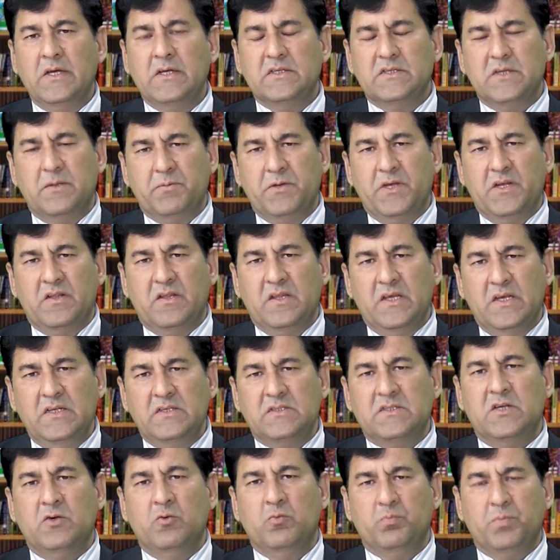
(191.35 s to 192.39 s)
जब ये तीन
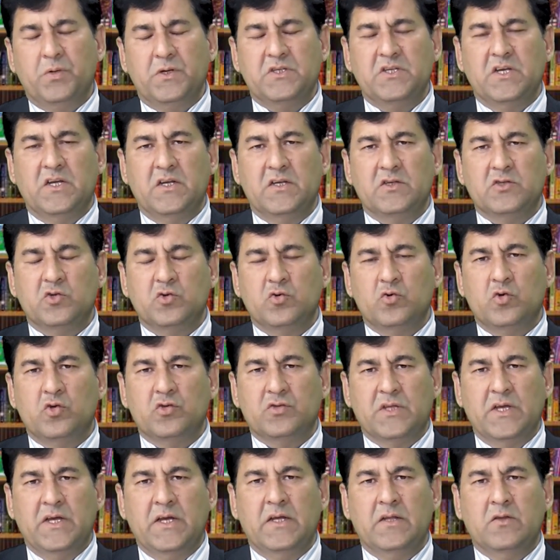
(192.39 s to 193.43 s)
से ऊपर जाना शुरू
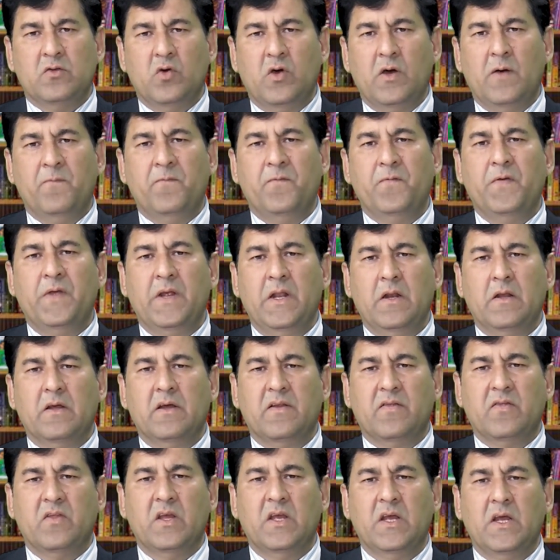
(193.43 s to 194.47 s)
होता है तो आप फील
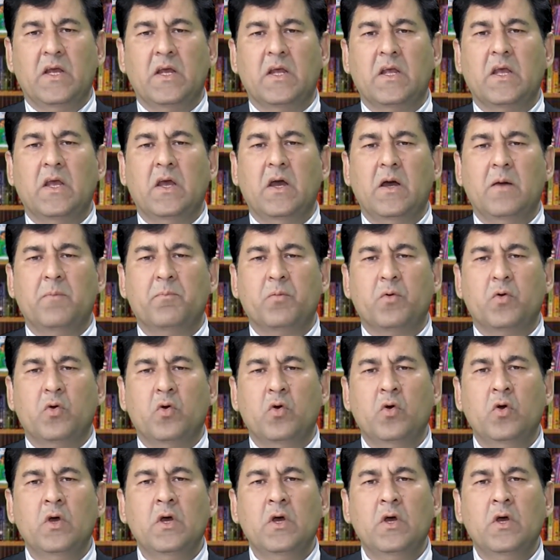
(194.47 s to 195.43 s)
करते हैं कि आपको